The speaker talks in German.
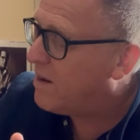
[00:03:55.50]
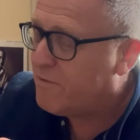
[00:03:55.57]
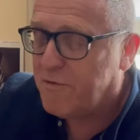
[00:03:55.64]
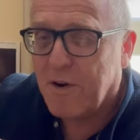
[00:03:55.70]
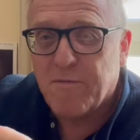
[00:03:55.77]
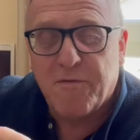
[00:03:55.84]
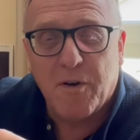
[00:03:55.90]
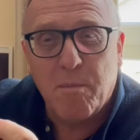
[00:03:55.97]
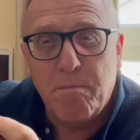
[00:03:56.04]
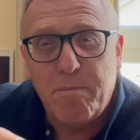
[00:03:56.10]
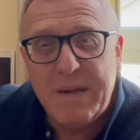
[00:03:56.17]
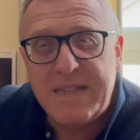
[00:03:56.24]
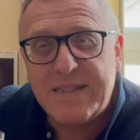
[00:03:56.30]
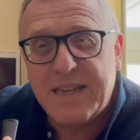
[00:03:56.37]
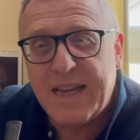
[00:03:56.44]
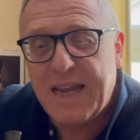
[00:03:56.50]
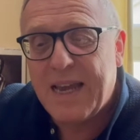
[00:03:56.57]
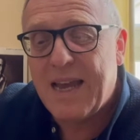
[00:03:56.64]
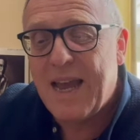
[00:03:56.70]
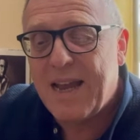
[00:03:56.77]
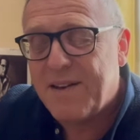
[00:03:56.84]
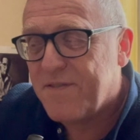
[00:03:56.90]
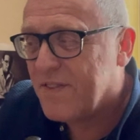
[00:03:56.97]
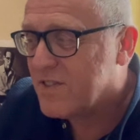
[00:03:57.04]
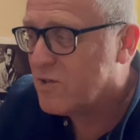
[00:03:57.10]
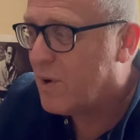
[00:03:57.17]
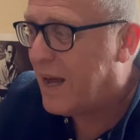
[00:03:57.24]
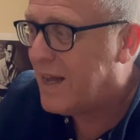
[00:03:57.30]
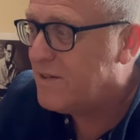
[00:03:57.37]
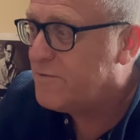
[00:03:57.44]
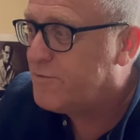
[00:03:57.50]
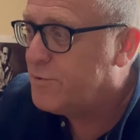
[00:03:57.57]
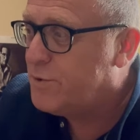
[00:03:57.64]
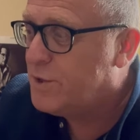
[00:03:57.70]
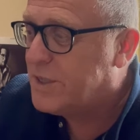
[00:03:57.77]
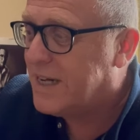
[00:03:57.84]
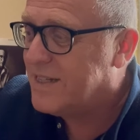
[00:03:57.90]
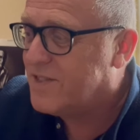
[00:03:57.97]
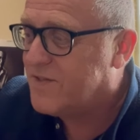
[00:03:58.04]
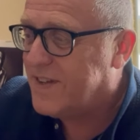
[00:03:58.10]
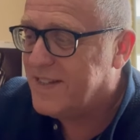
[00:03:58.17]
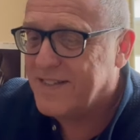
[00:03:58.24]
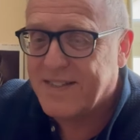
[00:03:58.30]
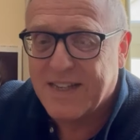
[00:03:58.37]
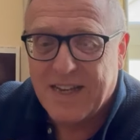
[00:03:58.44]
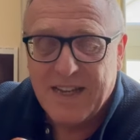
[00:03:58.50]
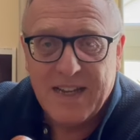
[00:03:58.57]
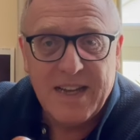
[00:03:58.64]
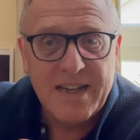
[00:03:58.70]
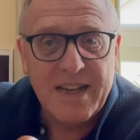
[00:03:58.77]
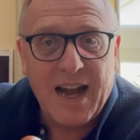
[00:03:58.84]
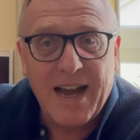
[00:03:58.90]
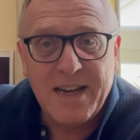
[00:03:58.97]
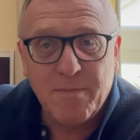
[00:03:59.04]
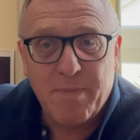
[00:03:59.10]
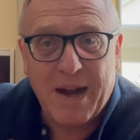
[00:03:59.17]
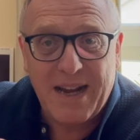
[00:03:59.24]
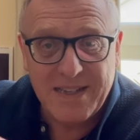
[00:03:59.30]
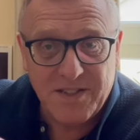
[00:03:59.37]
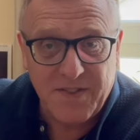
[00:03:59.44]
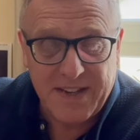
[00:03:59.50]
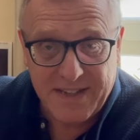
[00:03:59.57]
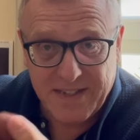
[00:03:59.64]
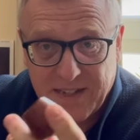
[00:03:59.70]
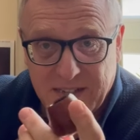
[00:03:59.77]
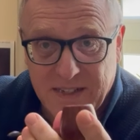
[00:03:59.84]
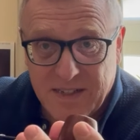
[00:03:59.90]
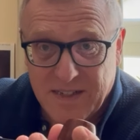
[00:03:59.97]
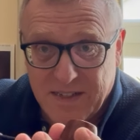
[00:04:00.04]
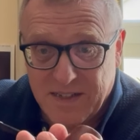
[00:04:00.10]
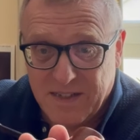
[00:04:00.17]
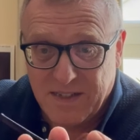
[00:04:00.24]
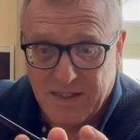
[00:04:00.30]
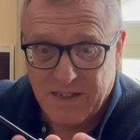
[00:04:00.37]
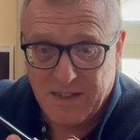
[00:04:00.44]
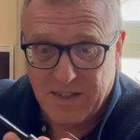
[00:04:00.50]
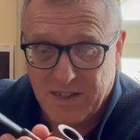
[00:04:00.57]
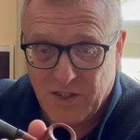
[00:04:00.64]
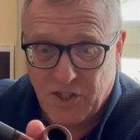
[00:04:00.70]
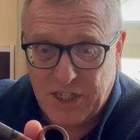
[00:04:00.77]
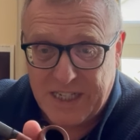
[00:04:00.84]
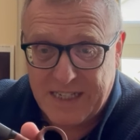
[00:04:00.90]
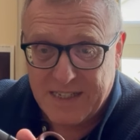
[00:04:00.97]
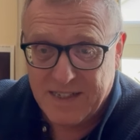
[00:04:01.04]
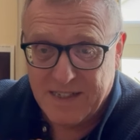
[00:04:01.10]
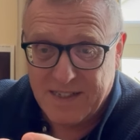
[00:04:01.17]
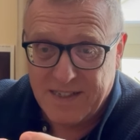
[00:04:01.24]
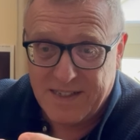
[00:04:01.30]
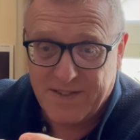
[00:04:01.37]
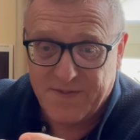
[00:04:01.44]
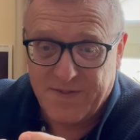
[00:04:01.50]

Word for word: vom, vom bisher etwas so anfühlt, als wenn es eine preiswertere äh, Schiene ist,